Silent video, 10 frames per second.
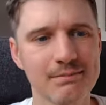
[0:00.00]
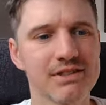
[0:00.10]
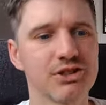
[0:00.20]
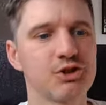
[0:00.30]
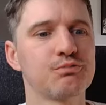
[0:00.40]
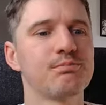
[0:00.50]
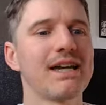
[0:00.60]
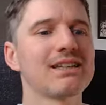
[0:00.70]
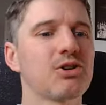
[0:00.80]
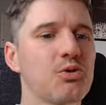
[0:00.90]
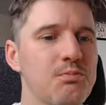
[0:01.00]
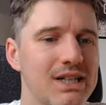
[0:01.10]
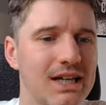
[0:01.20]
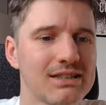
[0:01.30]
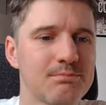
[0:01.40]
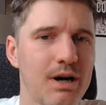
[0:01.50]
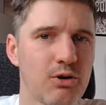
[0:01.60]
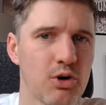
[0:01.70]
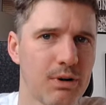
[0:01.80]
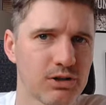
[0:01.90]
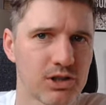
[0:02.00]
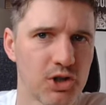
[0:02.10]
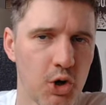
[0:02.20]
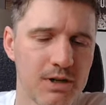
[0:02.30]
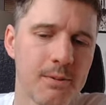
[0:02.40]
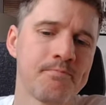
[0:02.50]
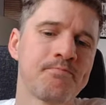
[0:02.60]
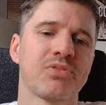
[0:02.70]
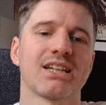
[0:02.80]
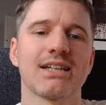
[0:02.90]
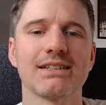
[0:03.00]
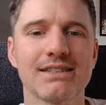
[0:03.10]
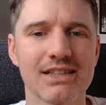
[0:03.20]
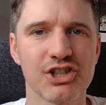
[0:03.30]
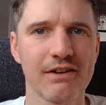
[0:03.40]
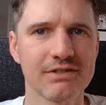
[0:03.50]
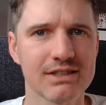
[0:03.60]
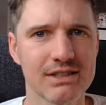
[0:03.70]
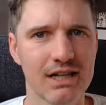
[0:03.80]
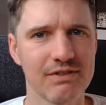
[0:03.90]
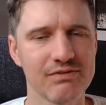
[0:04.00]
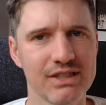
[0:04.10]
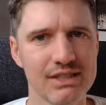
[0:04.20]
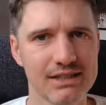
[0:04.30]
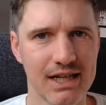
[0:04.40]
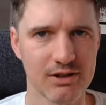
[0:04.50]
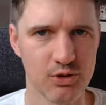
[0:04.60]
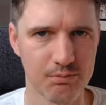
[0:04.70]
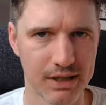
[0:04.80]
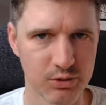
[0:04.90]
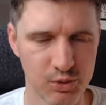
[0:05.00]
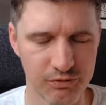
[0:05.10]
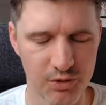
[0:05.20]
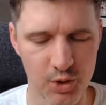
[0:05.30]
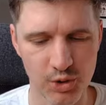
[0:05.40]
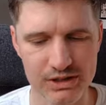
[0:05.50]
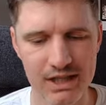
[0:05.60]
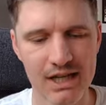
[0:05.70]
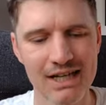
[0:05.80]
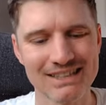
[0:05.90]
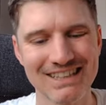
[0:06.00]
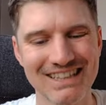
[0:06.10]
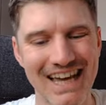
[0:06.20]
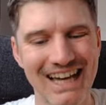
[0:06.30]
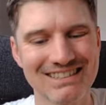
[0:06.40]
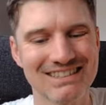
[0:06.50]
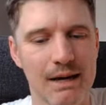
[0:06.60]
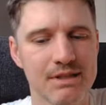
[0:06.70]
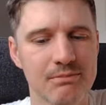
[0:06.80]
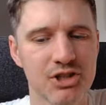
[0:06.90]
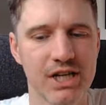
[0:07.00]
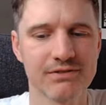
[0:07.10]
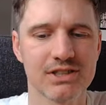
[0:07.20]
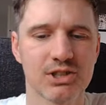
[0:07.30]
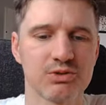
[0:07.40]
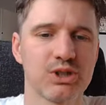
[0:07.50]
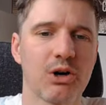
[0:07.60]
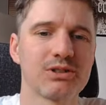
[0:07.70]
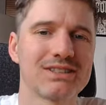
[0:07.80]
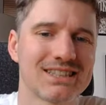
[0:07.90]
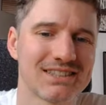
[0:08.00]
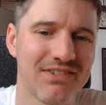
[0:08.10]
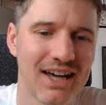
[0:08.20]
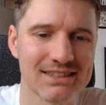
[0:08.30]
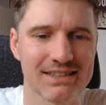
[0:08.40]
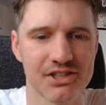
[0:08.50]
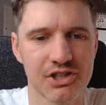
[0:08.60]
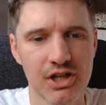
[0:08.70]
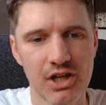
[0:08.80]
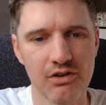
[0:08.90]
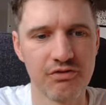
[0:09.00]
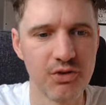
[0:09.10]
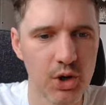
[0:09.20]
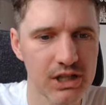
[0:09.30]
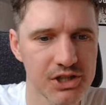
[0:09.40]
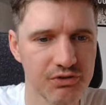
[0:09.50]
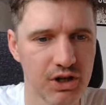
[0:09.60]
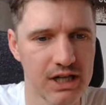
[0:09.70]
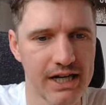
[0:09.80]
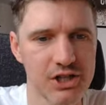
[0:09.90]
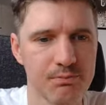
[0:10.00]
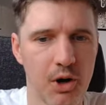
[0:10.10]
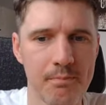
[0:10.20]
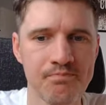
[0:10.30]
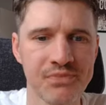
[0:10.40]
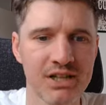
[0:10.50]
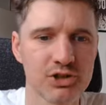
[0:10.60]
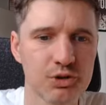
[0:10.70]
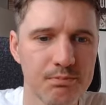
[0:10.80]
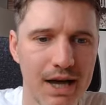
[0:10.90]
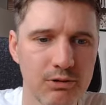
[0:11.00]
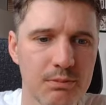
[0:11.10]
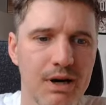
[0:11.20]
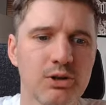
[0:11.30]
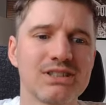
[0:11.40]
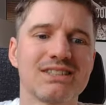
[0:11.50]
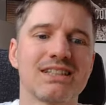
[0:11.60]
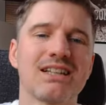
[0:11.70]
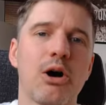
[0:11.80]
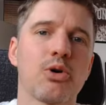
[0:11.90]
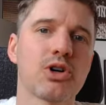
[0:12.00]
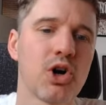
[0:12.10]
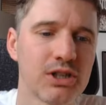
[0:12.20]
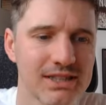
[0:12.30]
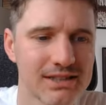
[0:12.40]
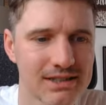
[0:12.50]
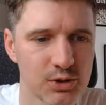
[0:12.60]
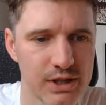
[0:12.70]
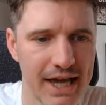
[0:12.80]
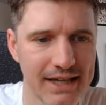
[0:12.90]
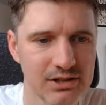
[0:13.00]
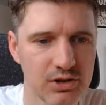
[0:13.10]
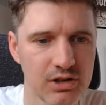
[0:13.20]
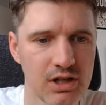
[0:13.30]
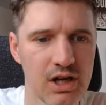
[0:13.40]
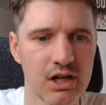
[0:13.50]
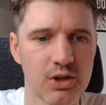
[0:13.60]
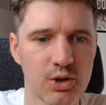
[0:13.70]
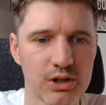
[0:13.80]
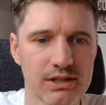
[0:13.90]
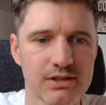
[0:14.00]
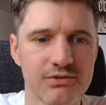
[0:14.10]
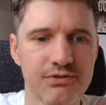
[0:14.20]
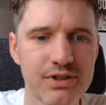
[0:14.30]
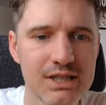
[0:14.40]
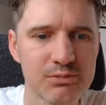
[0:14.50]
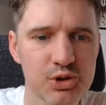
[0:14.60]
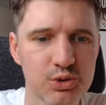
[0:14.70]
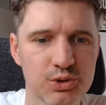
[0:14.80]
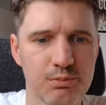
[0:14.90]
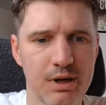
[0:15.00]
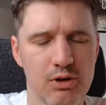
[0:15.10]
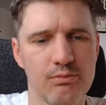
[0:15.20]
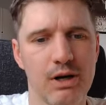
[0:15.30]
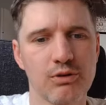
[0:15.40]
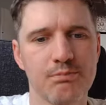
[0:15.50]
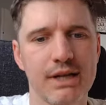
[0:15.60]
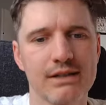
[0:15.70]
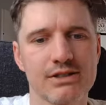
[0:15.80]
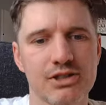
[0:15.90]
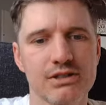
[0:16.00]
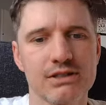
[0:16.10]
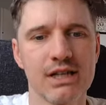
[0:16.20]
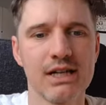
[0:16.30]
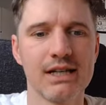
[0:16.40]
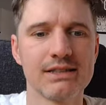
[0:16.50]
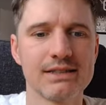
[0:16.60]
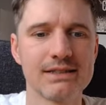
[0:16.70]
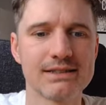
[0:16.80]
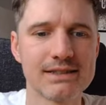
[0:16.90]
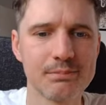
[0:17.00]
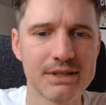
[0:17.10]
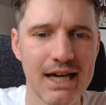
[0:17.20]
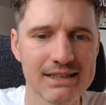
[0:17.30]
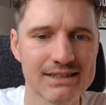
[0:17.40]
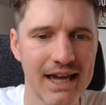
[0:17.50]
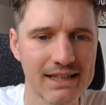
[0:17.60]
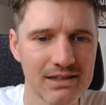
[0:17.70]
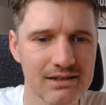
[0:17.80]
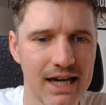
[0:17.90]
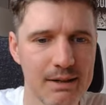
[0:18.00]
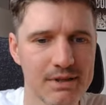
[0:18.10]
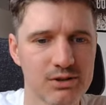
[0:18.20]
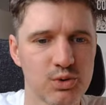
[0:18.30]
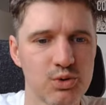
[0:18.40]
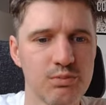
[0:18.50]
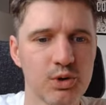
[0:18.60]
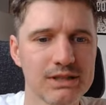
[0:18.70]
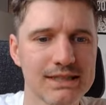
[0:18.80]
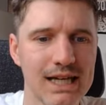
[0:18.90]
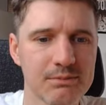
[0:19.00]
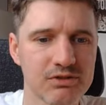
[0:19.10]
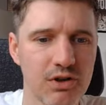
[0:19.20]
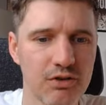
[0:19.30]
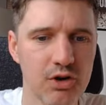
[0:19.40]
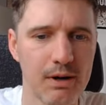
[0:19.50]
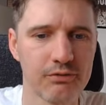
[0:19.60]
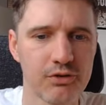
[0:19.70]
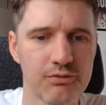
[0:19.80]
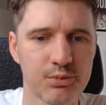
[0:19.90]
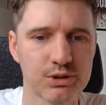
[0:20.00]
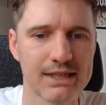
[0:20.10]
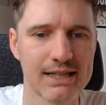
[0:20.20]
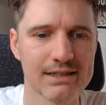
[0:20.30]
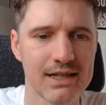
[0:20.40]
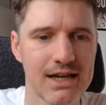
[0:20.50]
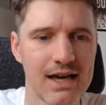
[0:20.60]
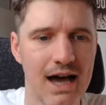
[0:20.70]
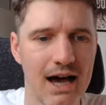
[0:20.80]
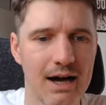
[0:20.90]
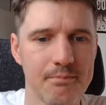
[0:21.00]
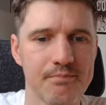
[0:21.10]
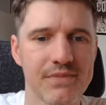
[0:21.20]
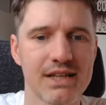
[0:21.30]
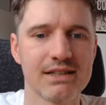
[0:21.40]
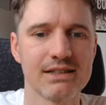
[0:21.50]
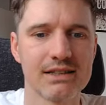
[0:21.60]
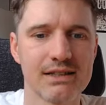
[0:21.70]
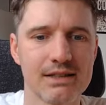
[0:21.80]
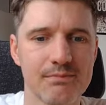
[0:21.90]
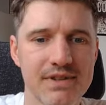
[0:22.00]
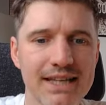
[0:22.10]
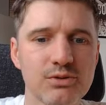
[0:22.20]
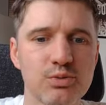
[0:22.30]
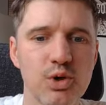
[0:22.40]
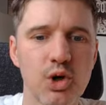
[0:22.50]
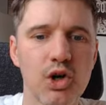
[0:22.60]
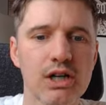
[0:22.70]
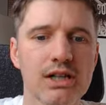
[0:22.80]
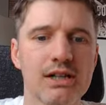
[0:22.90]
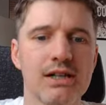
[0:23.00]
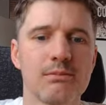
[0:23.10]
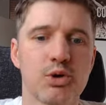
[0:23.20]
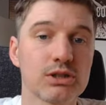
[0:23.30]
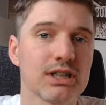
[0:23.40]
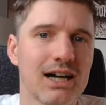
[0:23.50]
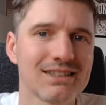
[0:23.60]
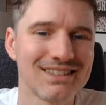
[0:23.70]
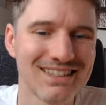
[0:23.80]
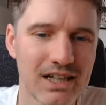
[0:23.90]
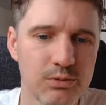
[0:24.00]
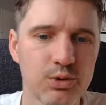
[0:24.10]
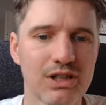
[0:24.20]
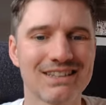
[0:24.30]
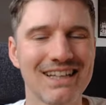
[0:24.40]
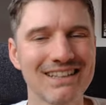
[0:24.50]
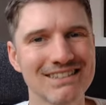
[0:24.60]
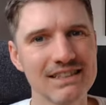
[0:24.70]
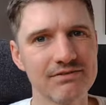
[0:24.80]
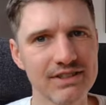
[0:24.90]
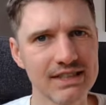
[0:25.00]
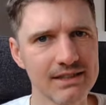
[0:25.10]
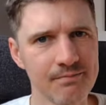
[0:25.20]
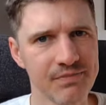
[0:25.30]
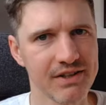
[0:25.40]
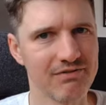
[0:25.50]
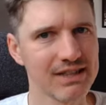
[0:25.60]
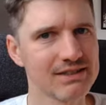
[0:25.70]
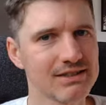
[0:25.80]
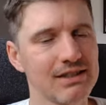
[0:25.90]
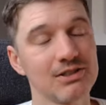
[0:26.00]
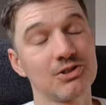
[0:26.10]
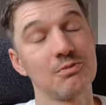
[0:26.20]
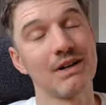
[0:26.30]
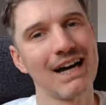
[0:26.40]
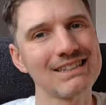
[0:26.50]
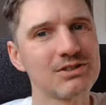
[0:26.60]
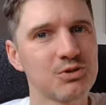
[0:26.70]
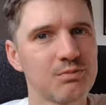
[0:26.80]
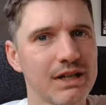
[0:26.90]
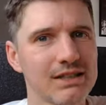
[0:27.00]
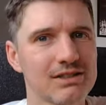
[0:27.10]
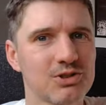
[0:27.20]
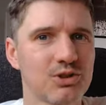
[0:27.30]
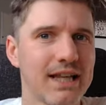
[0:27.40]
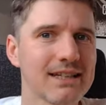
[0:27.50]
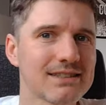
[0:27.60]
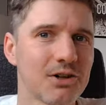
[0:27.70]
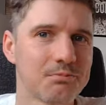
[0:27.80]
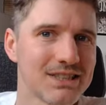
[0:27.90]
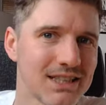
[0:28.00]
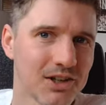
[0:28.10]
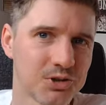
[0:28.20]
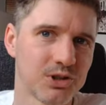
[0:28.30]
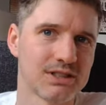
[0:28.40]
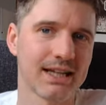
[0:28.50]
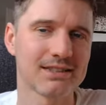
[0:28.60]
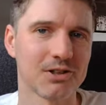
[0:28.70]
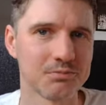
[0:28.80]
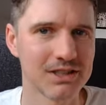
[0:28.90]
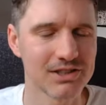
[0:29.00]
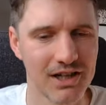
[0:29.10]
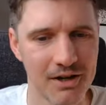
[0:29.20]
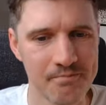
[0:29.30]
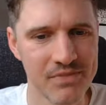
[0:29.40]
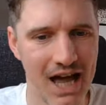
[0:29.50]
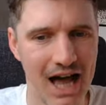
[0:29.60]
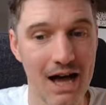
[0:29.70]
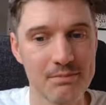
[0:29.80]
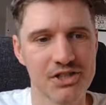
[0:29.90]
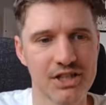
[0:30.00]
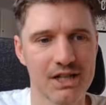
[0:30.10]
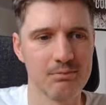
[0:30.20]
haben sich später umbenannt in Paramount Global. Das heißt, die Geschäftszahlen, wenn wir die jetzt angucken bei Guru Focus, sind erst ab dem Geschäftsjahr 2020 wirklich vergleichbar. Zu Paramount, die sind auch Content Creator, gehört das Filmstudio Paramount Pictures, die CBS Entertainment Group und sie haben 12,5 Prozent am ähm, äh, Network, Broadcasting Network DCV, was zum Rest übrigens zu Nexter Media gehört. Nexter Media habe ich ja